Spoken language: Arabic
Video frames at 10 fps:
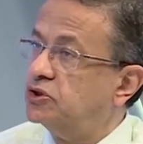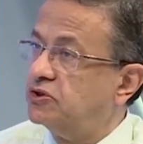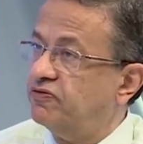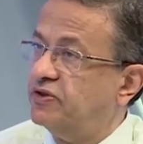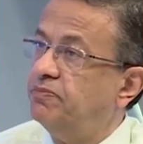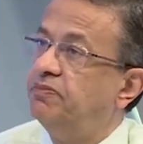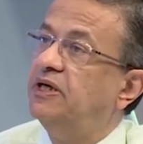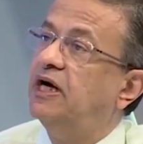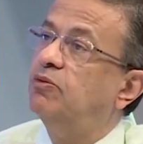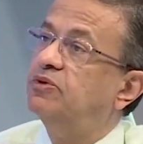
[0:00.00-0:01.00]
اشراف
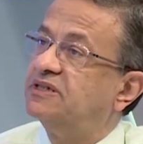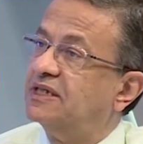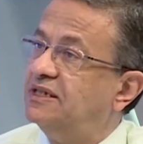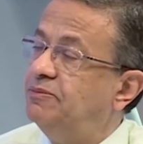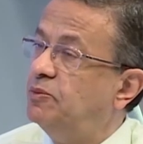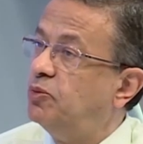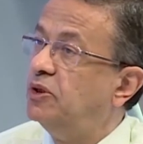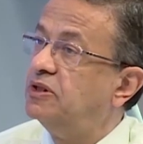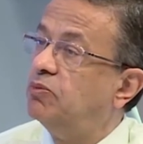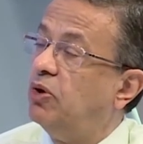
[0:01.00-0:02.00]
طبي او بتستخدمي مواد